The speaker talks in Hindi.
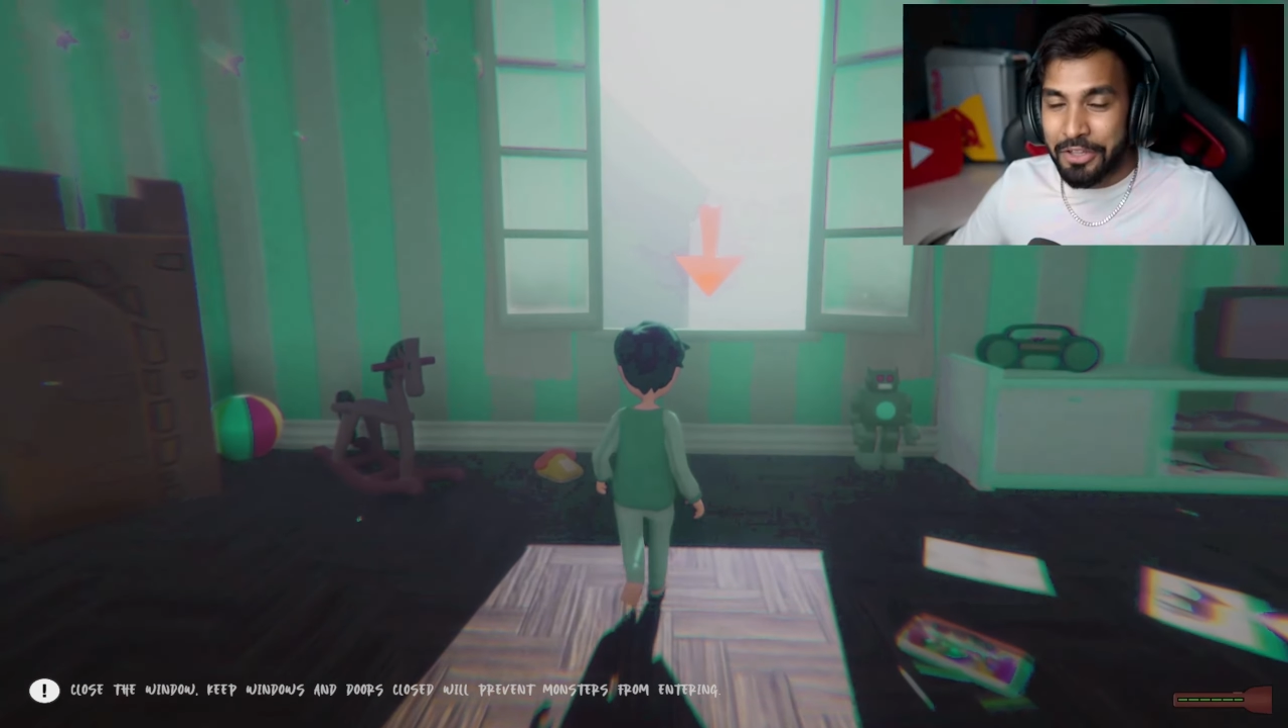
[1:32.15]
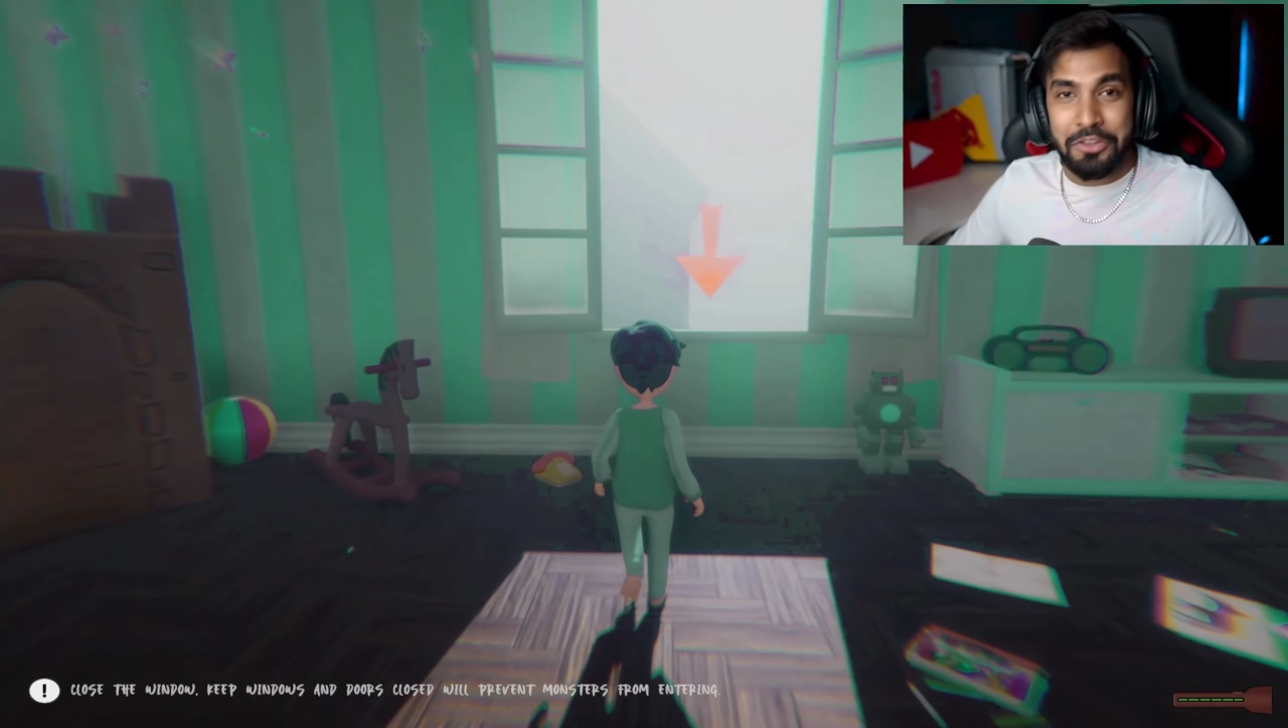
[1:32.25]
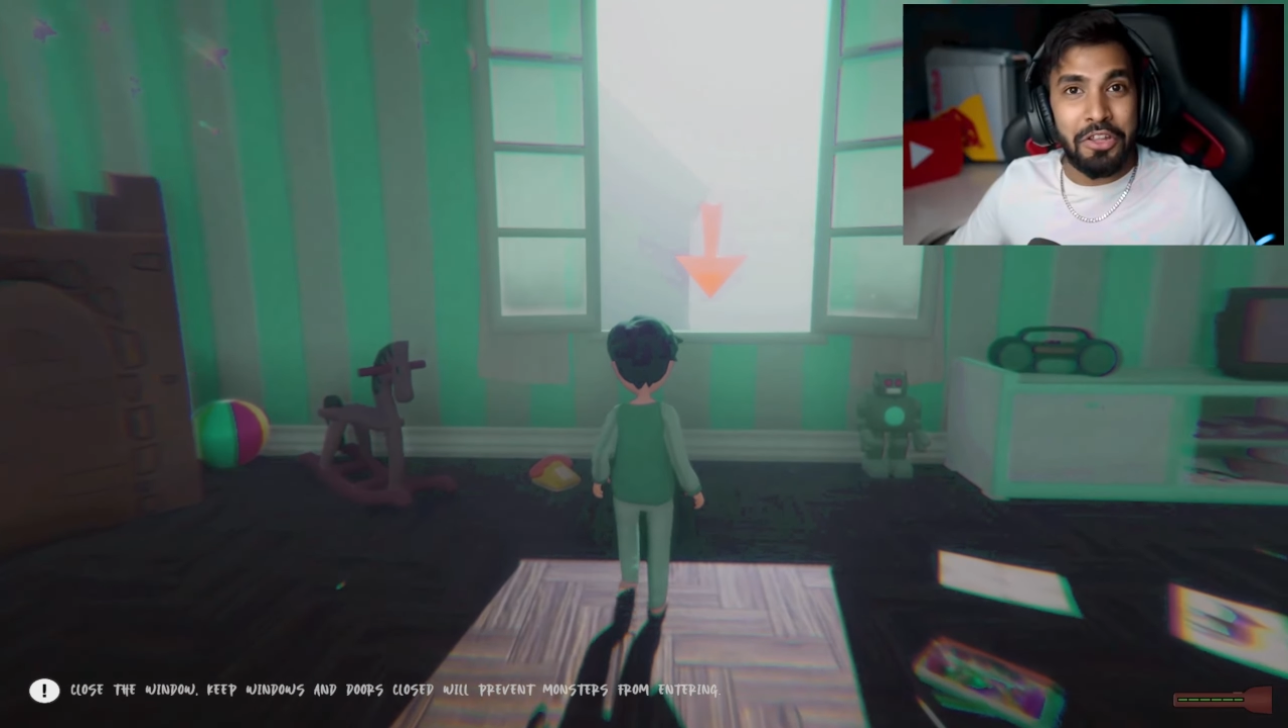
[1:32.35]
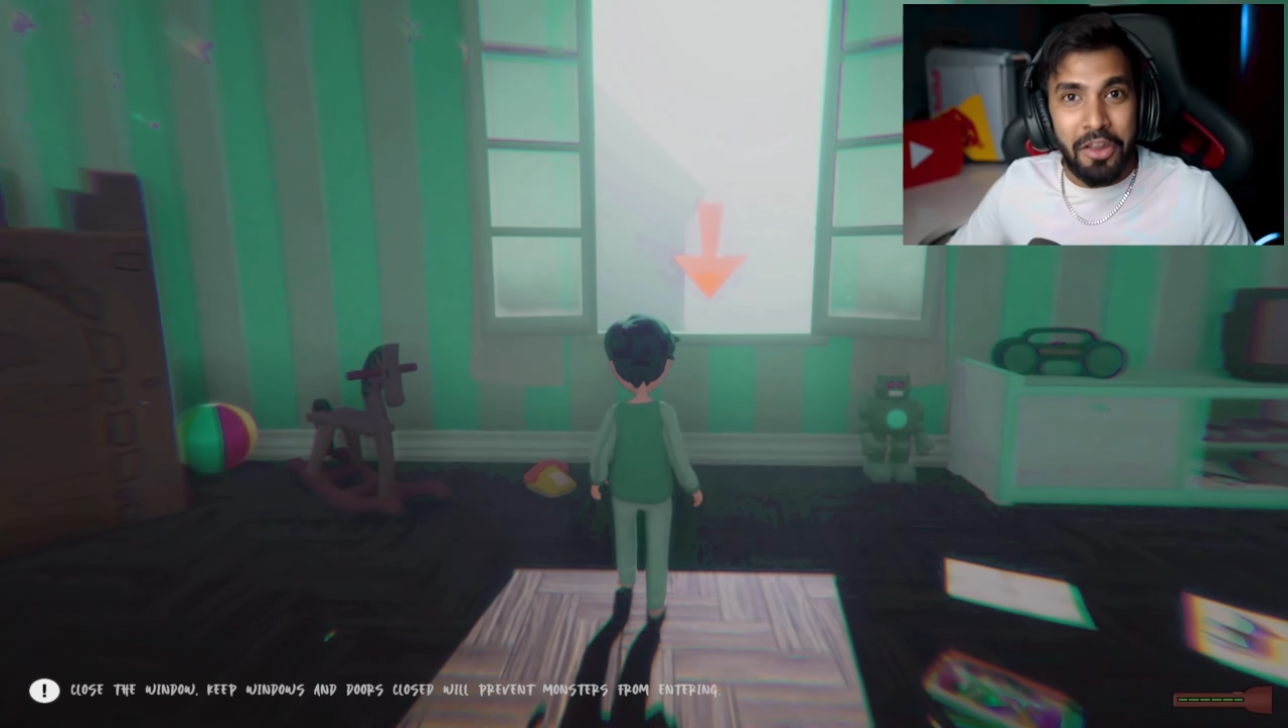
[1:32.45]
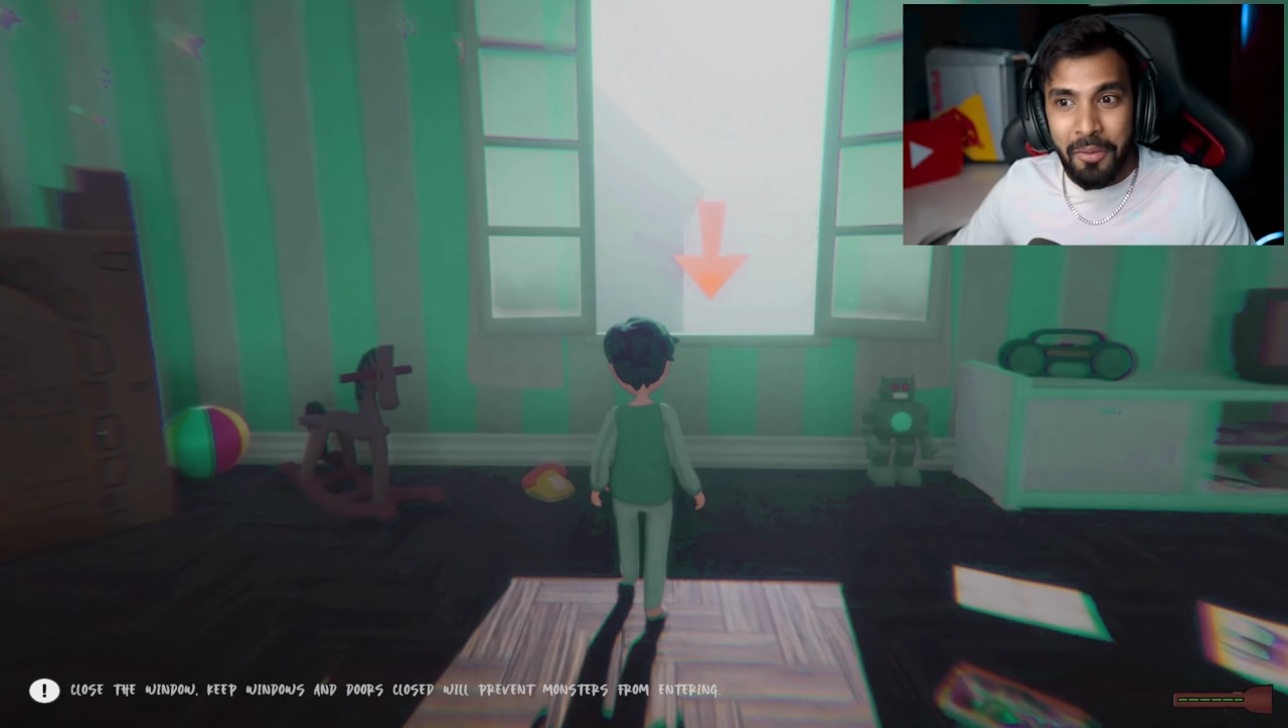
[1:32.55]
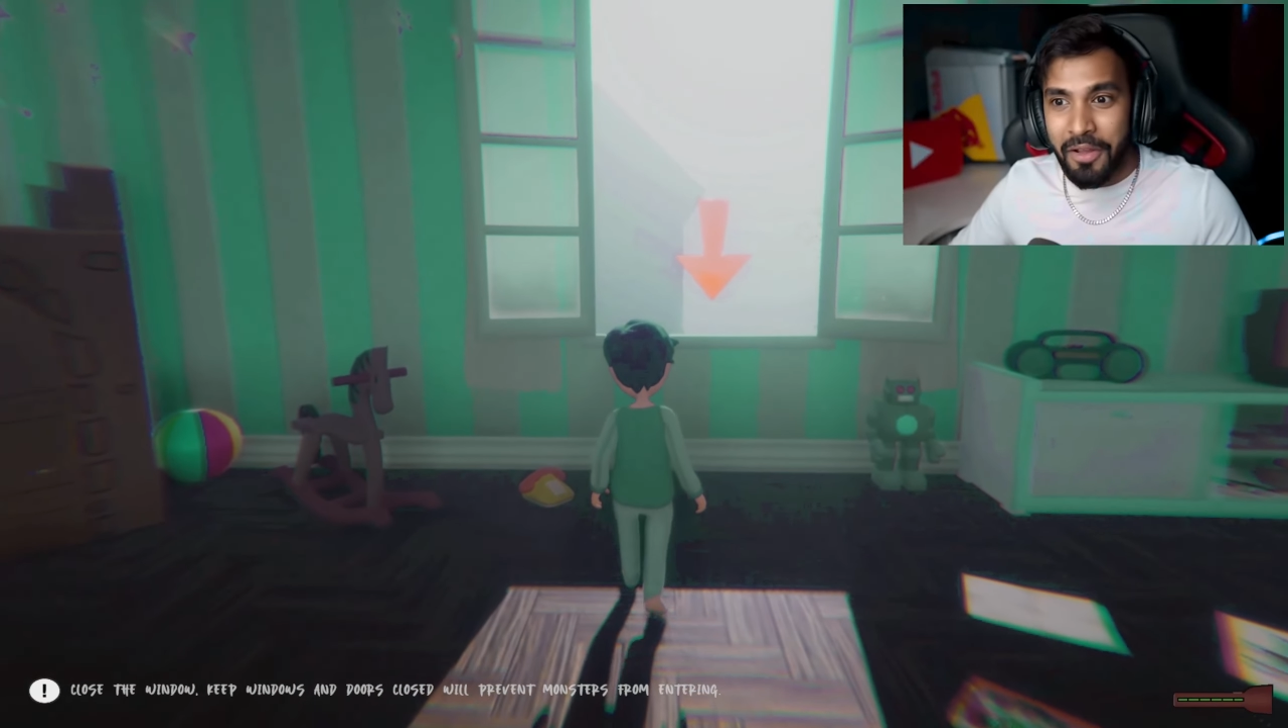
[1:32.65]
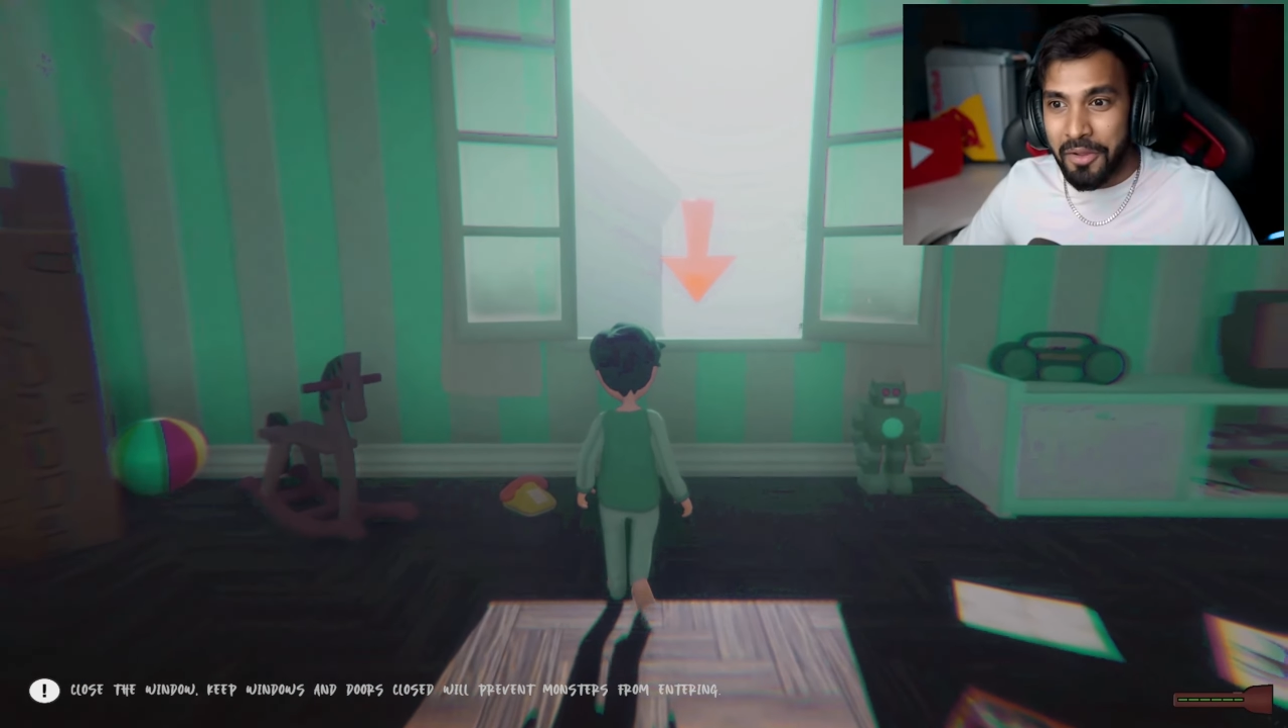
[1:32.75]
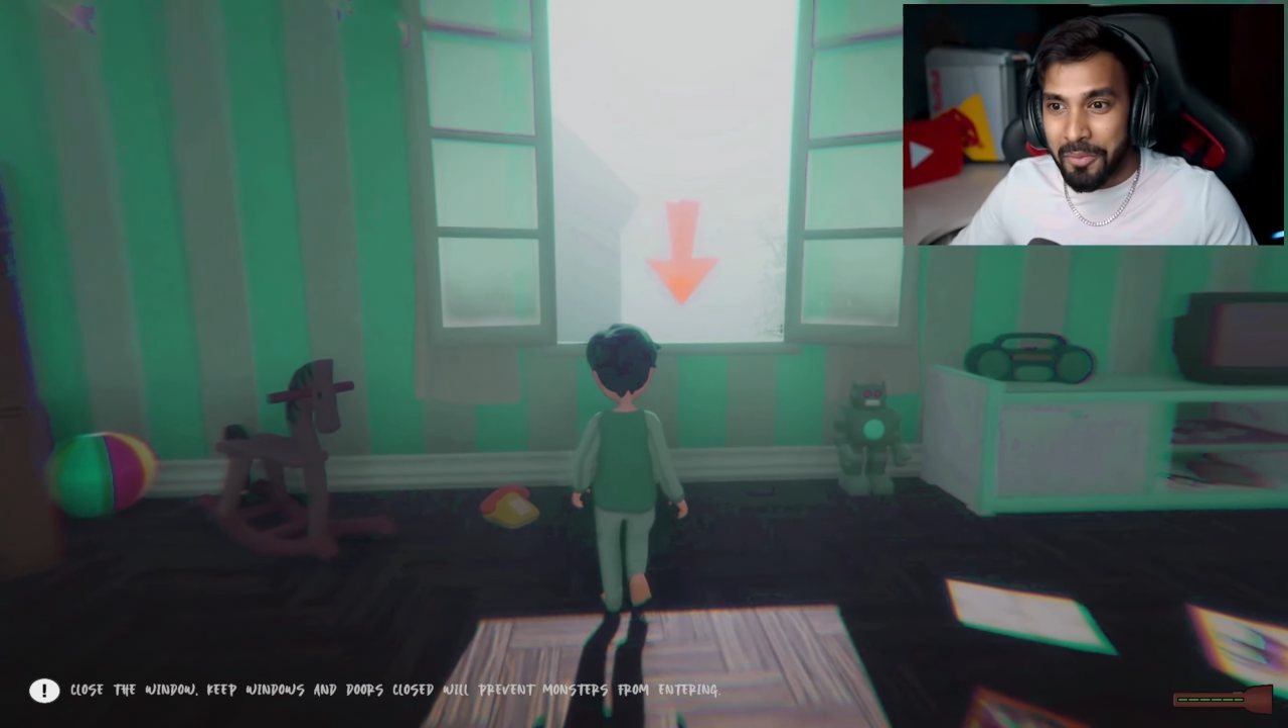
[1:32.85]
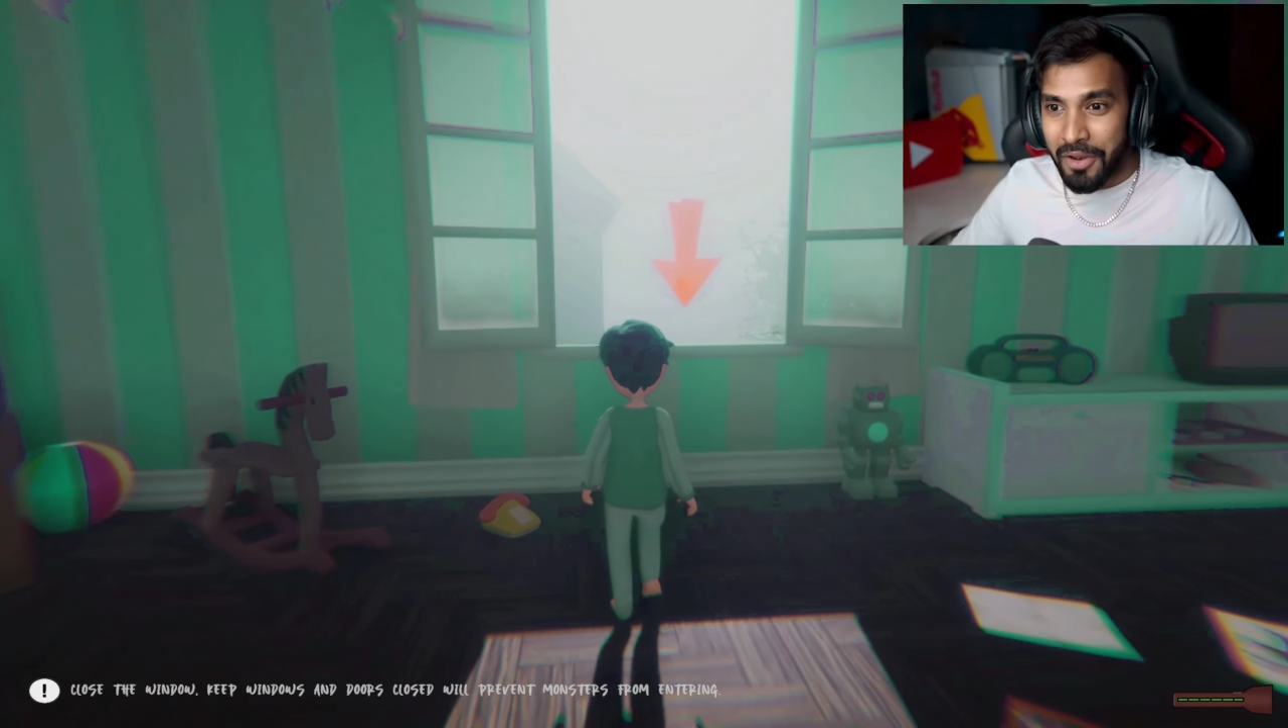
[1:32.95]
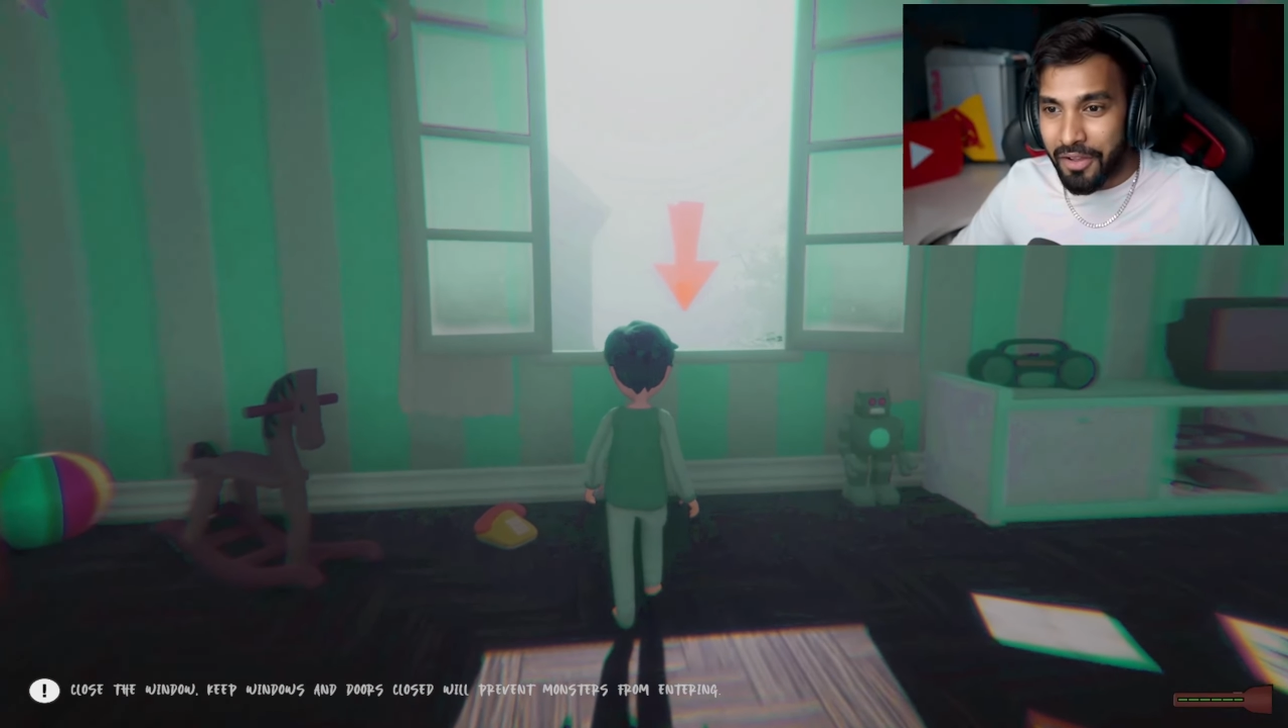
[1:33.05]
इतना बड़ा
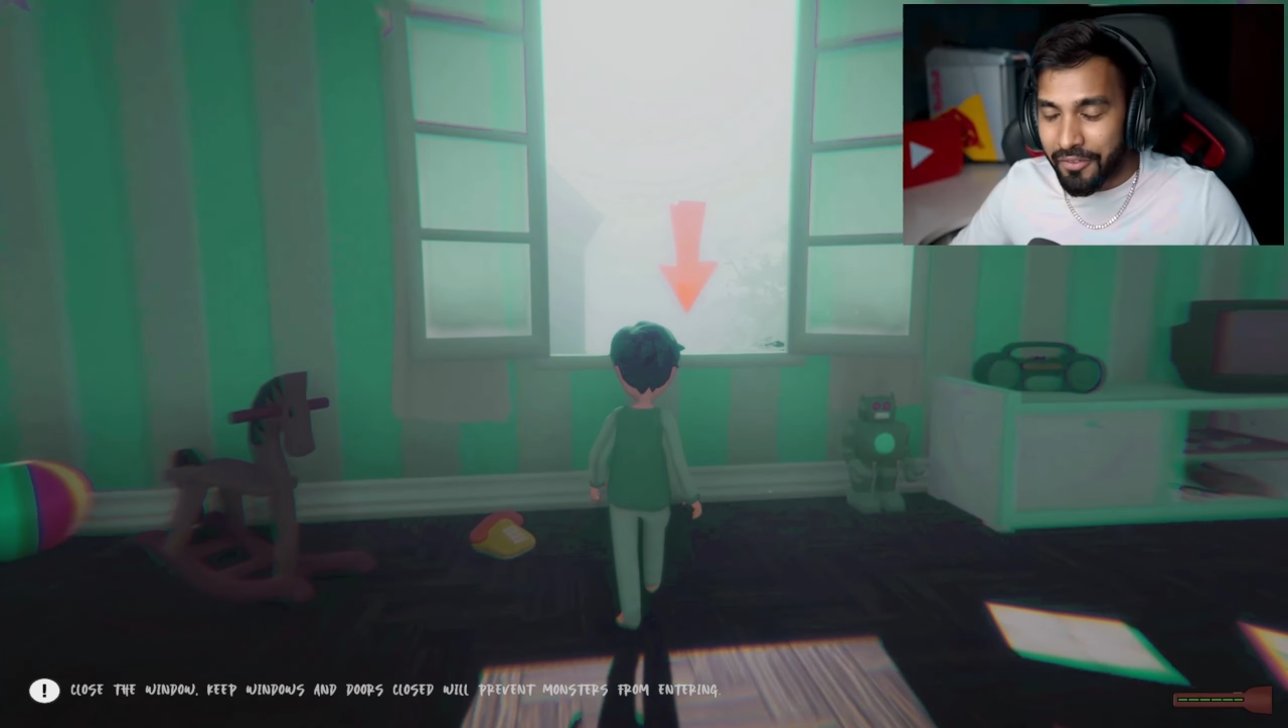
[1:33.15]
कमरा